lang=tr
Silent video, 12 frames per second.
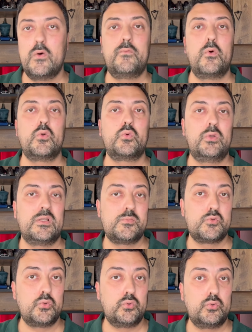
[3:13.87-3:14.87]
konforlu
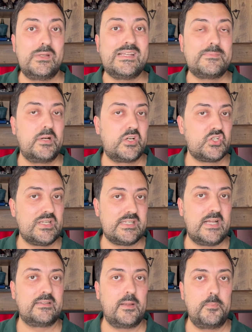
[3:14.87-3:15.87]
kullanım sunduğu ilk bakışta
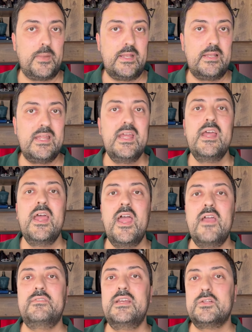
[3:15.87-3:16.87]
zaten belli.
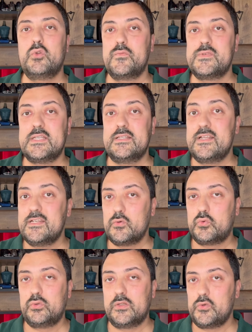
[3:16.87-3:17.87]
Evde ya da ofiste
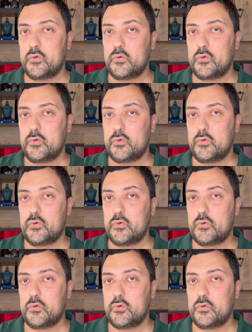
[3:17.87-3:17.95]
nerede kullanıyor